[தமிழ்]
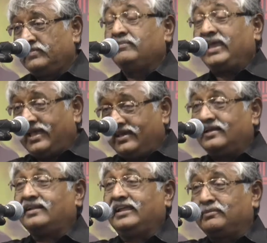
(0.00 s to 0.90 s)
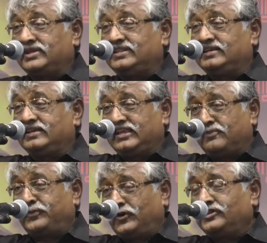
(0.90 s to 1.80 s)
மேயர் என்பது
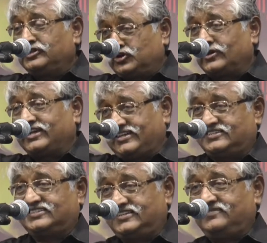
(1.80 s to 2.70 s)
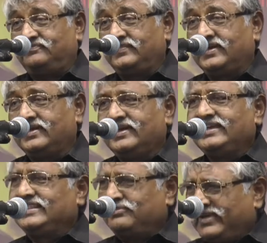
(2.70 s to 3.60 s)
எப்போது தொடங்கிற்று
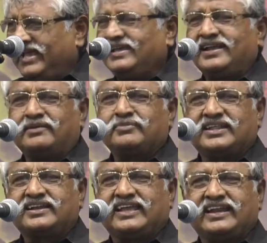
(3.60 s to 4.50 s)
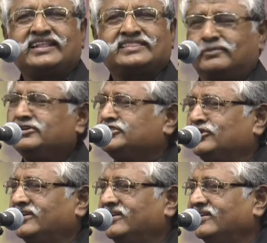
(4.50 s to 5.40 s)
இந்த மேயர் என்பதற்கு என்ன தமிழ்
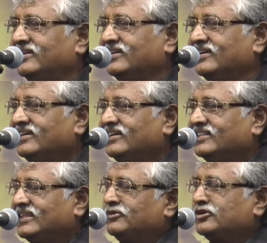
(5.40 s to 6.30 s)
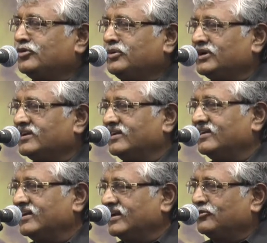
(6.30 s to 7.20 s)
சொல் தமிழ் குடிமகன்
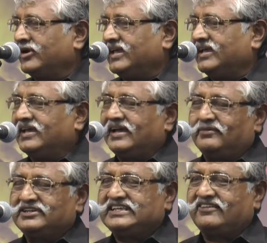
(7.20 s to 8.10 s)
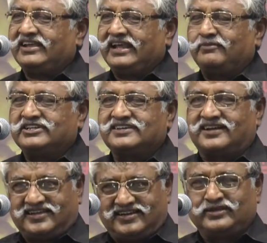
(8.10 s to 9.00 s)
நம்முடைய அமைச்சரவையில்
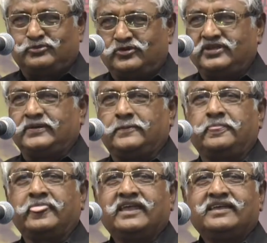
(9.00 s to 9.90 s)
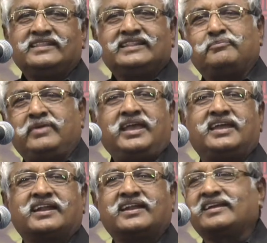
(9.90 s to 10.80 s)
அமைச்சராக இருந்தபோது இந்த
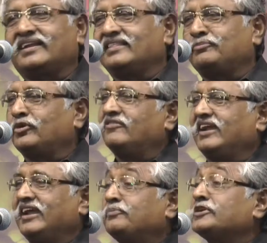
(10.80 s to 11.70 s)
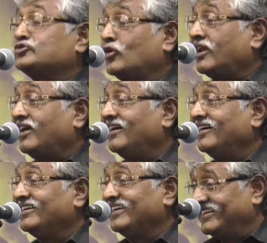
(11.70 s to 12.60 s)
மேயர் என்கிறத புலவரை எப்படி சொல்லலாம்
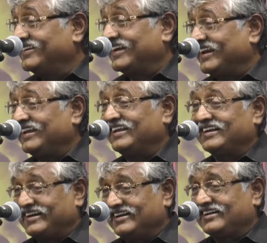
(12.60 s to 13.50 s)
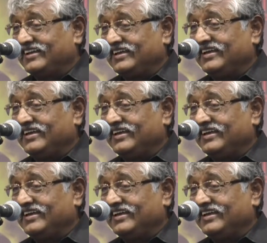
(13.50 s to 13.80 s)
என்று கலைஞர் கேட்க